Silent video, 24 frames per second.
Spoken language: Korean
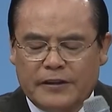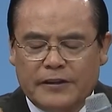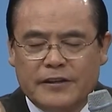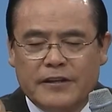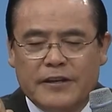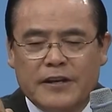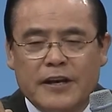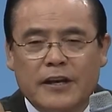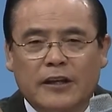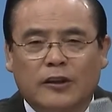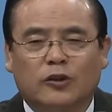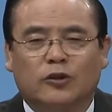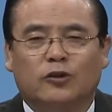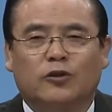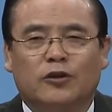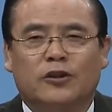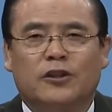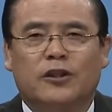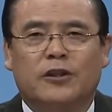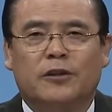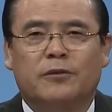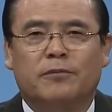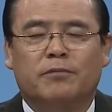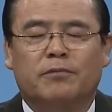
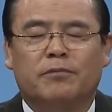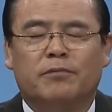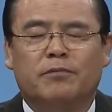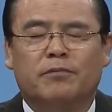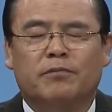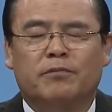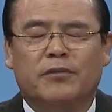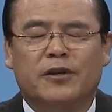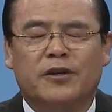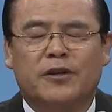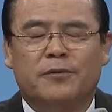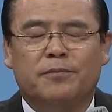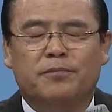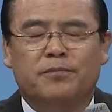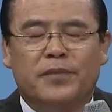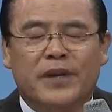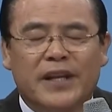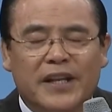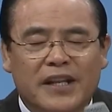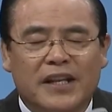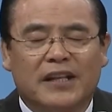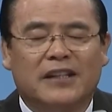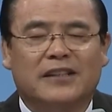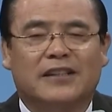예수님을
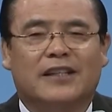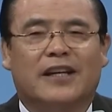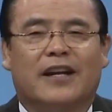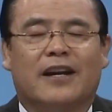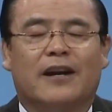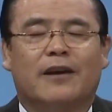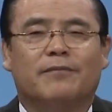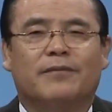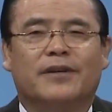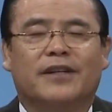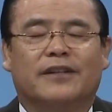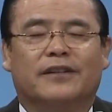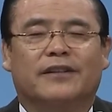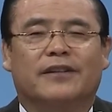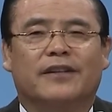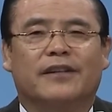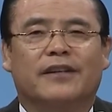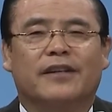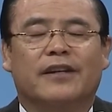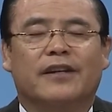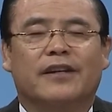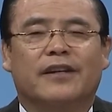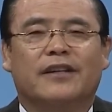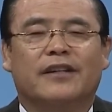믿는 사람은
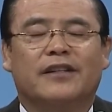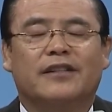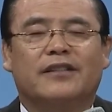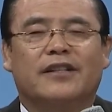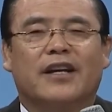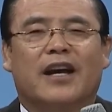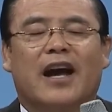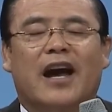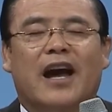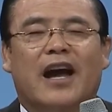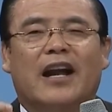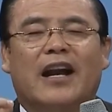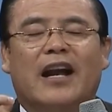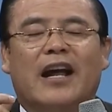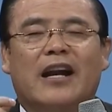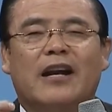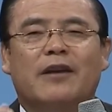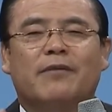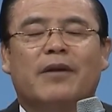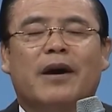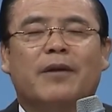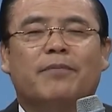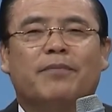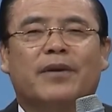이제
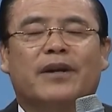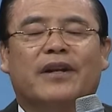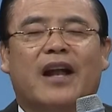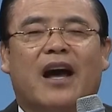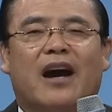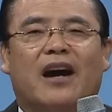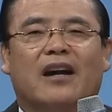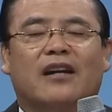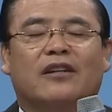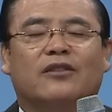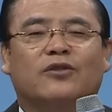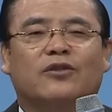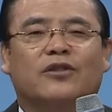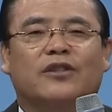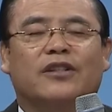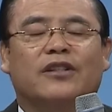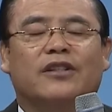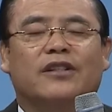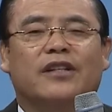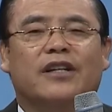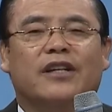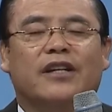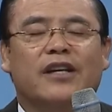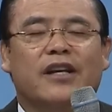하나님 앞에 나갈 수
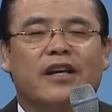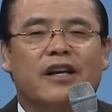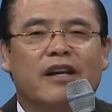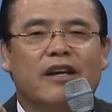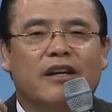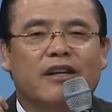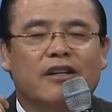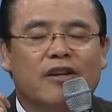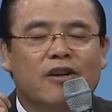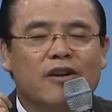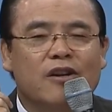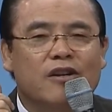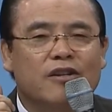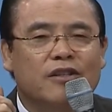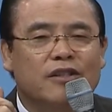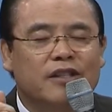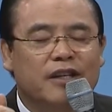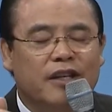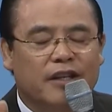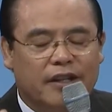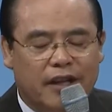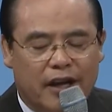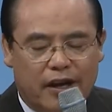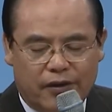있는 길이
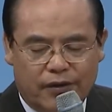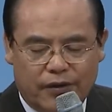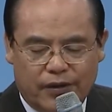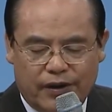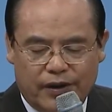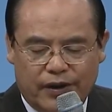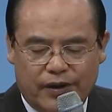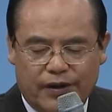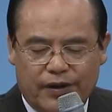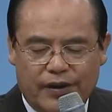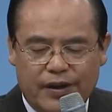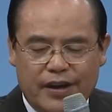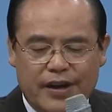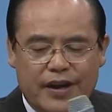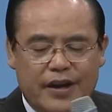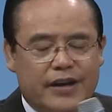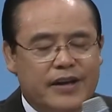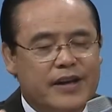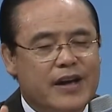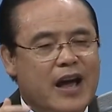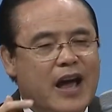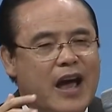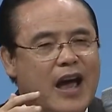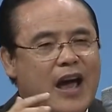열려지게 된 거예요.
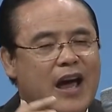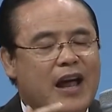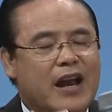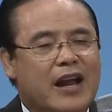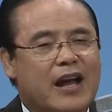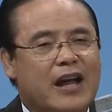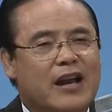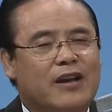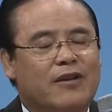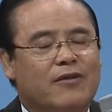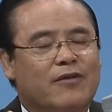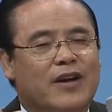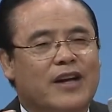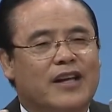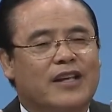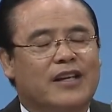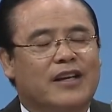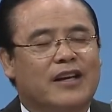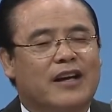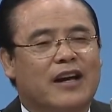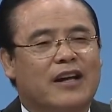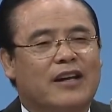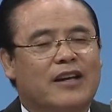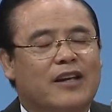그러니까 하나님과
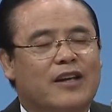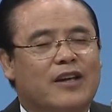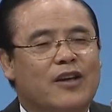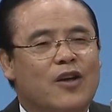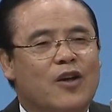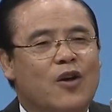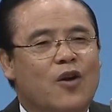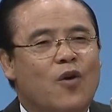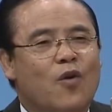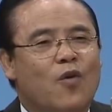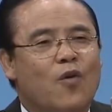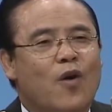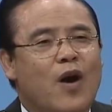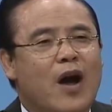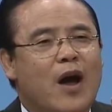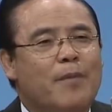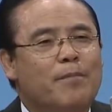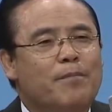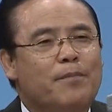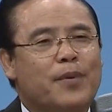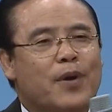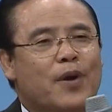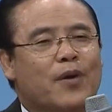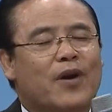인간이
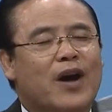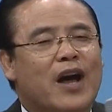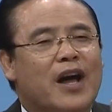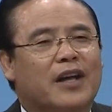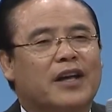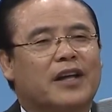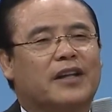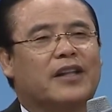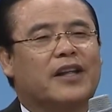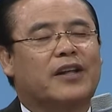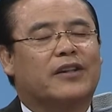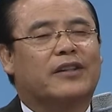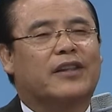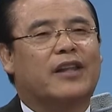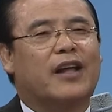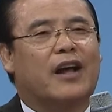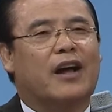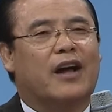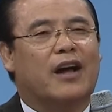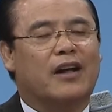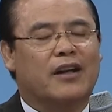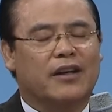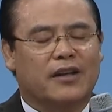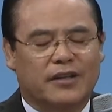화평하게
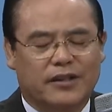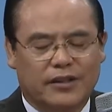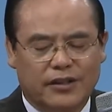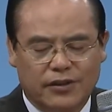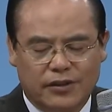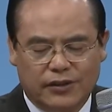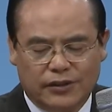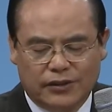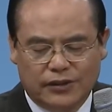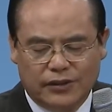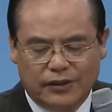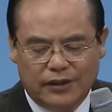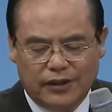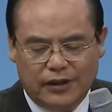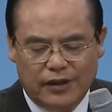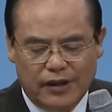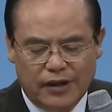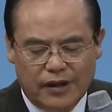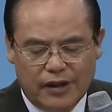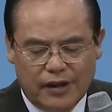됐다. 이것은